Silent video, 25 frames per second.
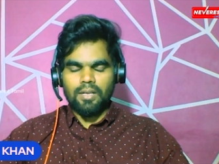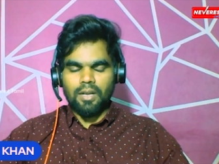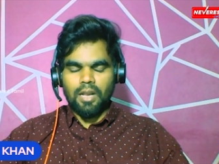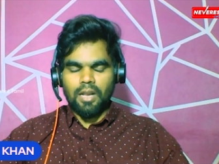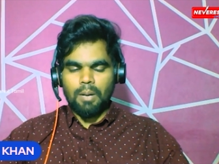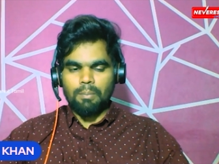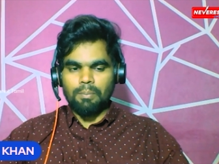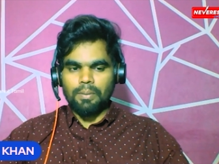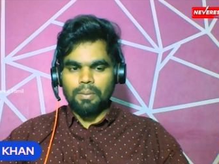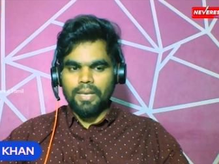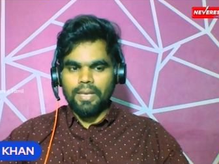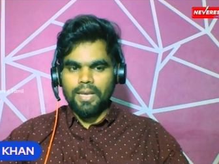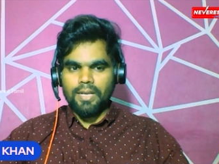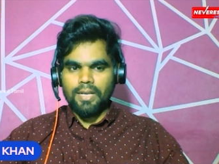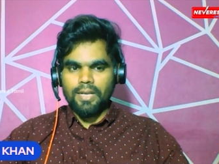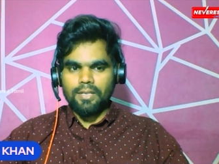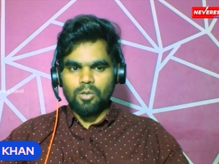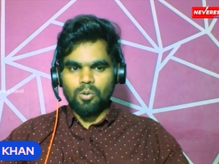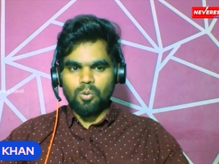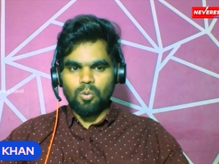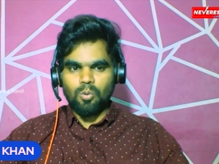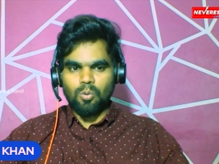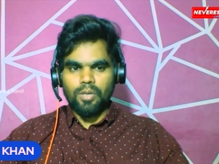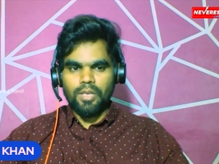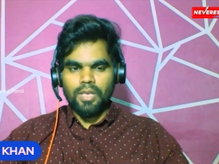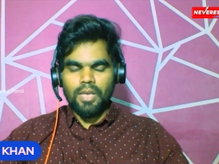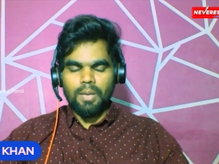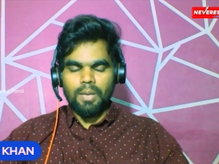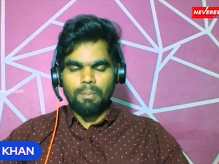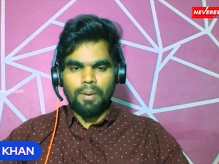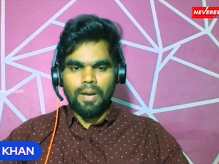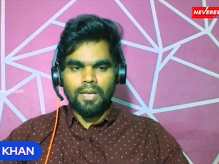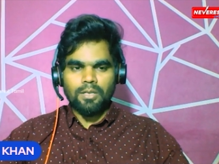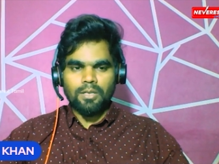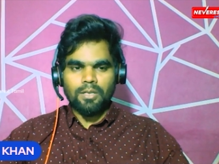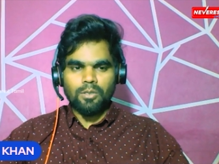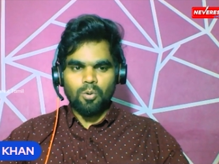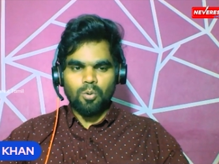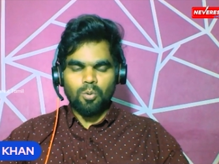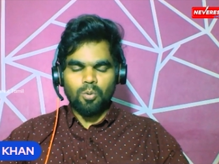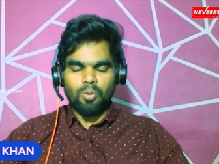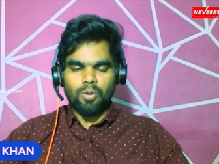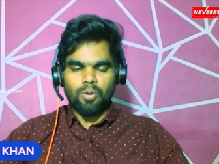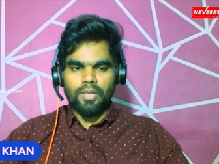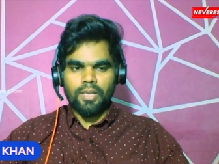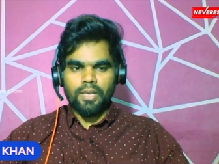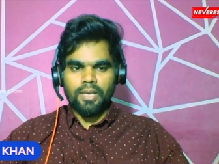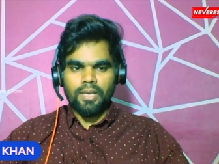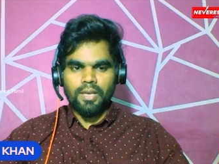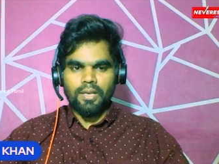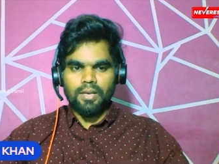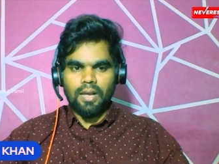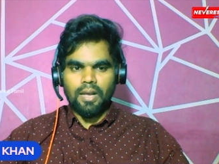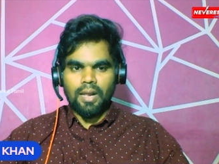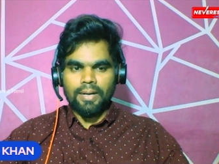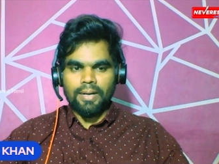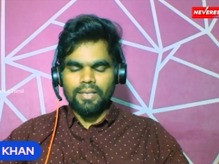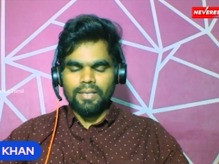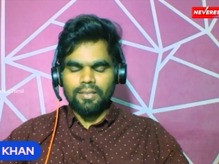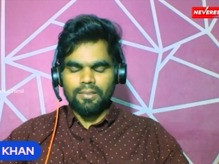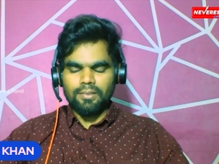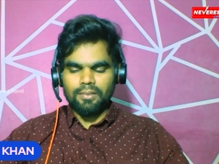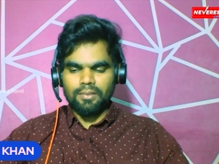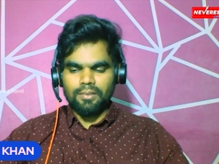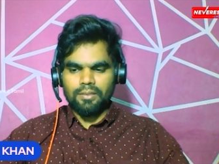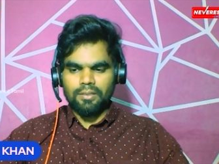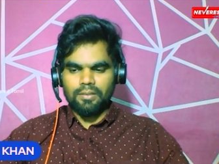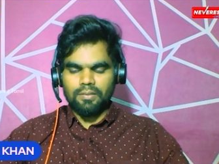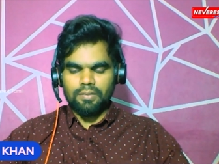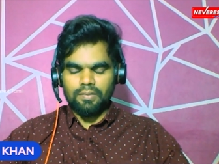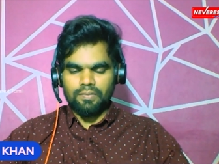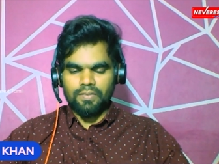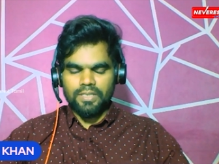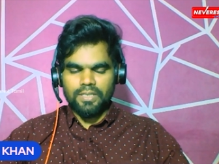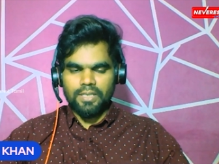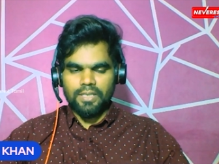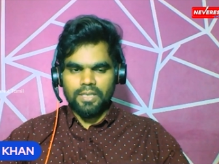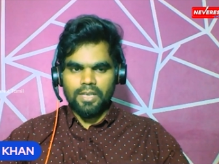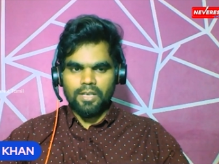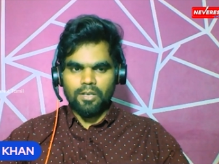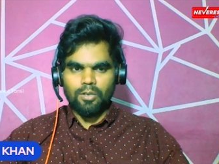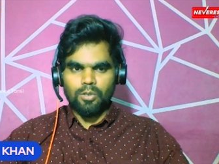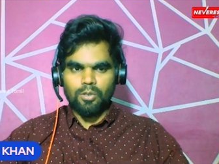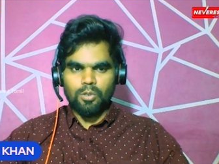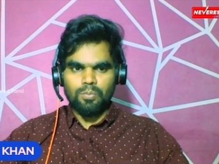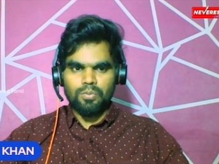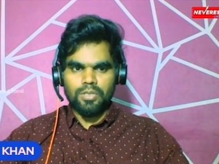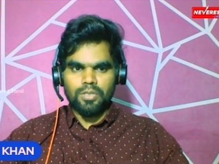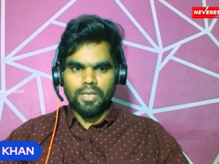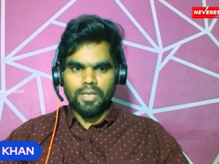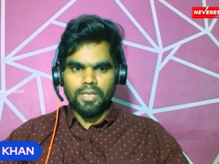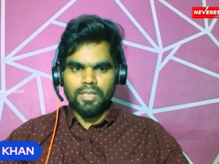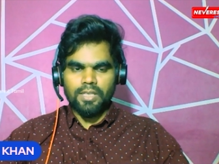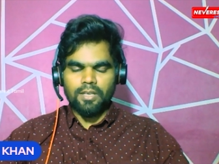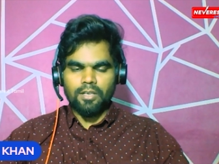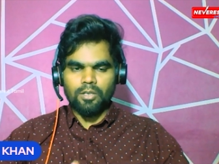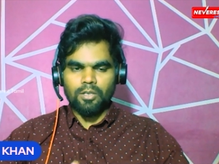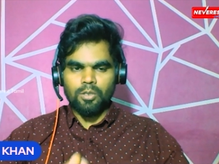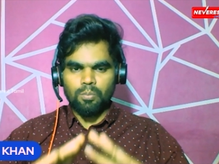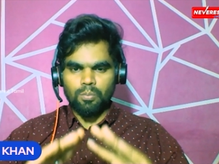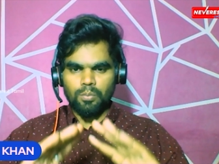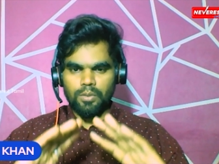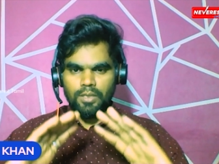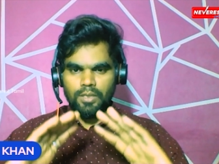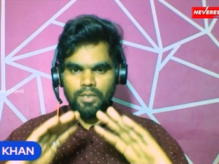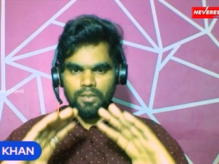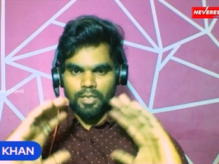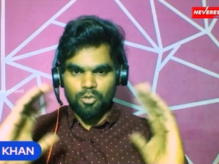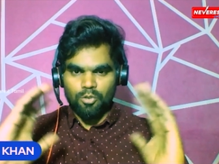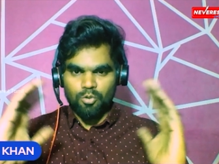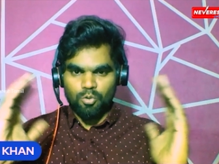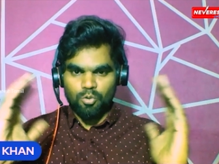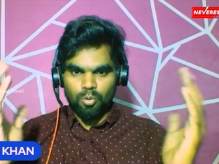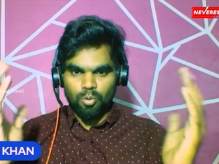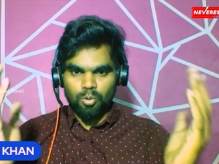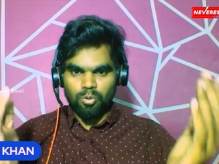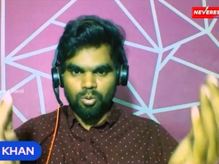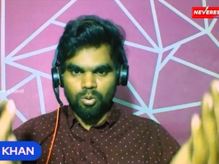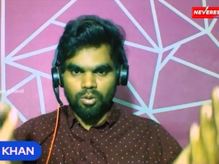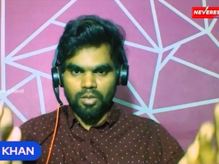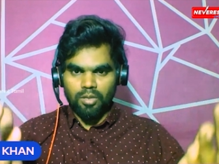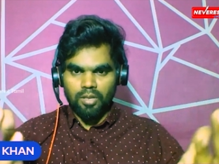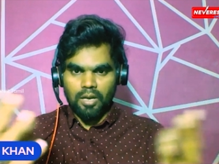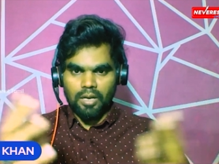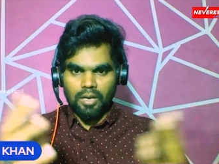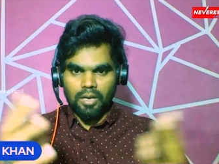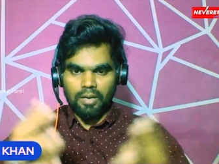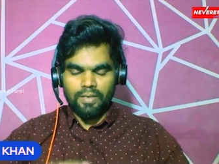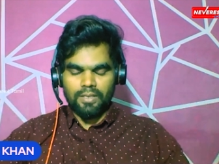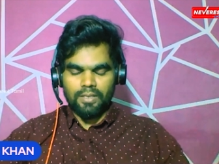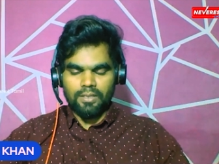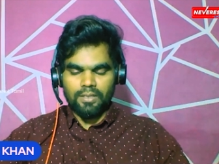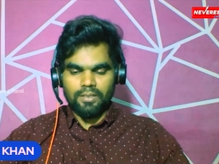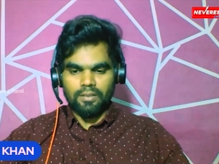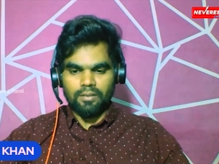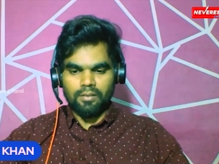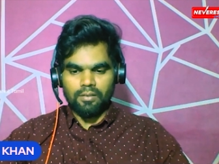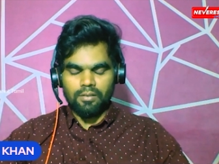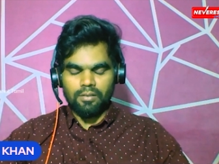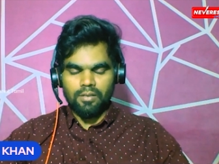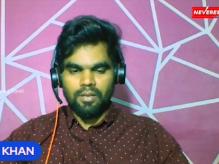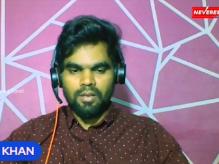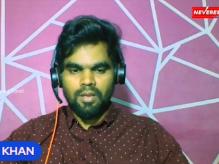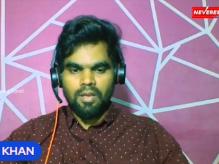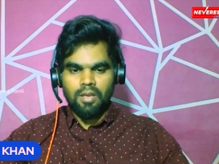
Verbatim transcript: நாம் கேட்கக்கூடிய பார்க்கக்கூடிய அனைத்து விஷயங்களும் செய்திகளும் இதை சூழ்ந்துள்ளதாகவே இருக்கிறது